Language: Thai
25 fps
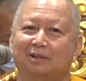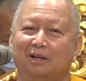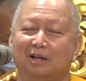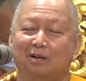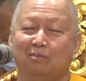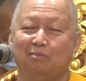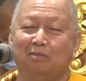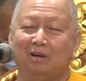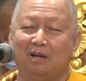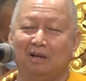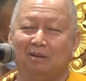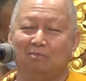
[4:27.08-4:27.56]

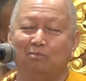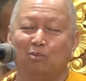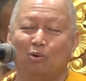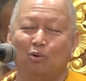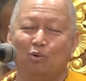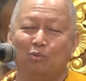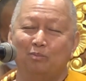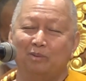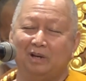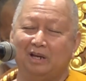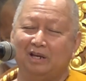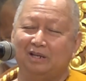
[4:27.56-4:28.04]
ที่มี
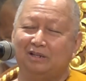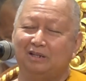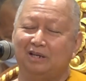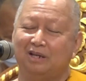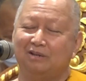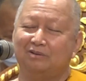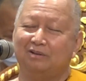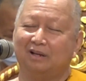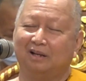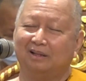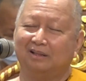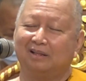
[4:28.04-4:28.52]
ผู้มี
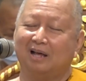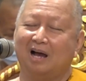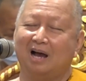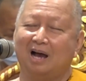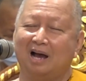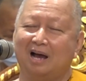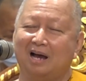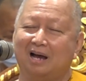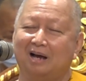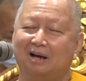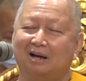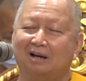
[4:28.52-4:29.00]
จิตศรัท
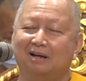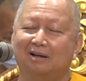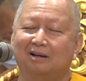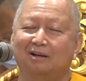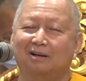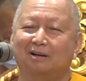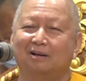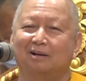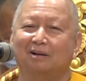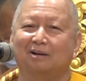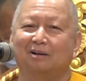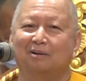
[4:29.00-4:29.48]
ธา
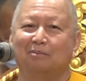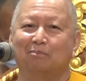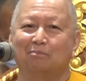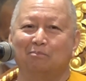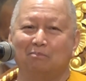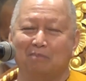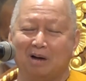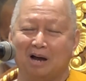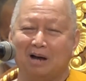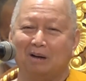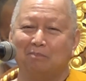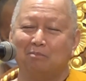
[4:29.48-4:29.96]

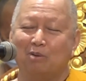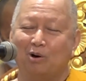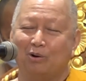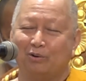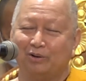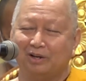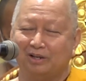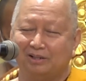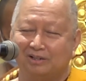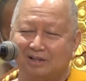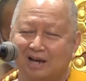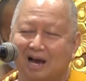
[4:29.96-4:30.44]
มาบ
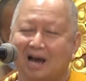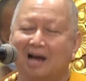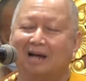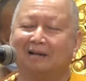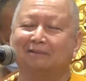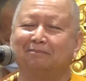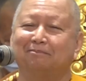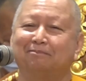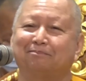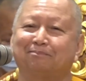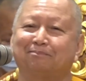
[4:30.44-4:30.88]
ริจาค